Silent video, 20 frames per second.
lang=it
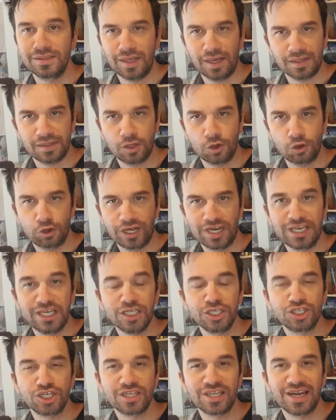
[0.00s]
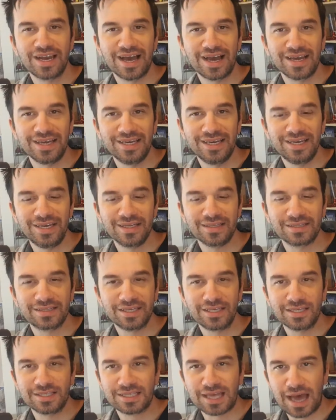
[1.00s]
Tartarughe Ninja della
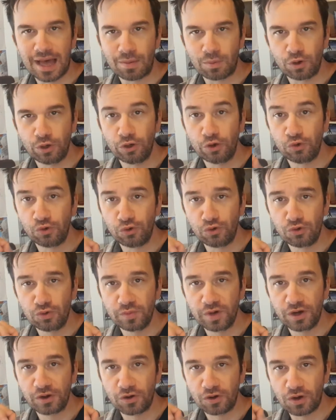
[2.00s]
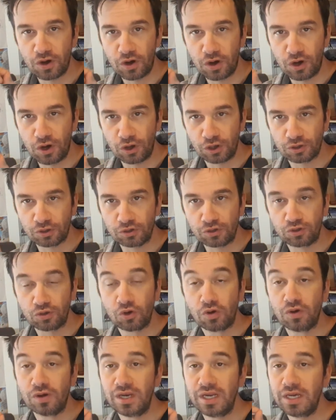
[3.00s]
IDW numero
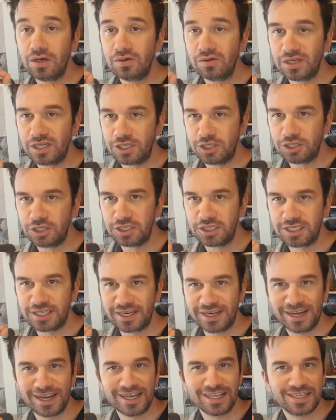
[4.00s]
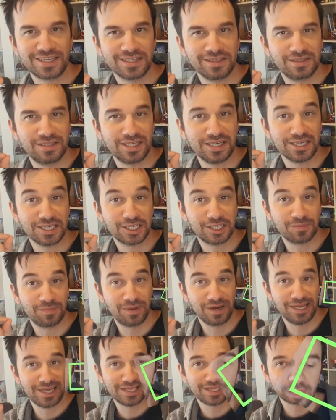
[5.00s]
8, le origini segrete di
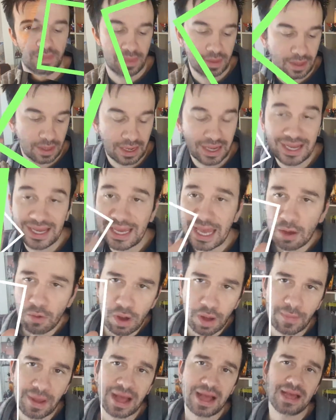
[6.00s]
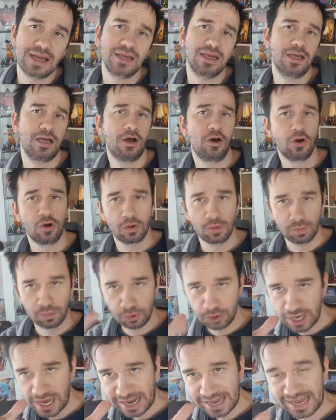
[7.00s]
Splinter. Kawabanga o
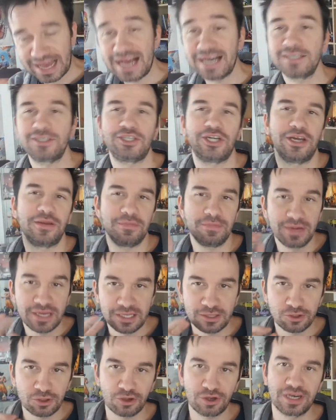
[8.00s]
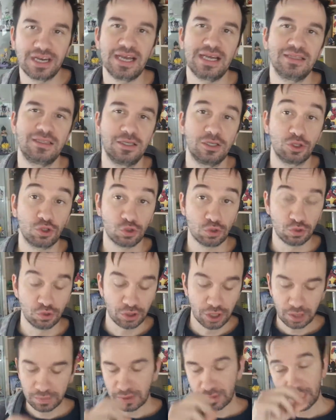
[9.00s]
Buyakasha e bentornati su
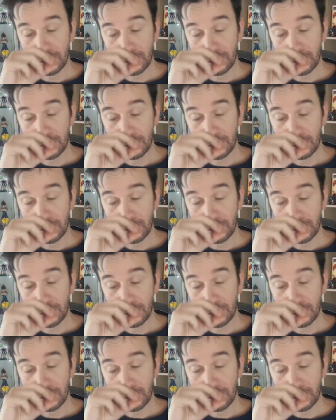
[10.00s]
No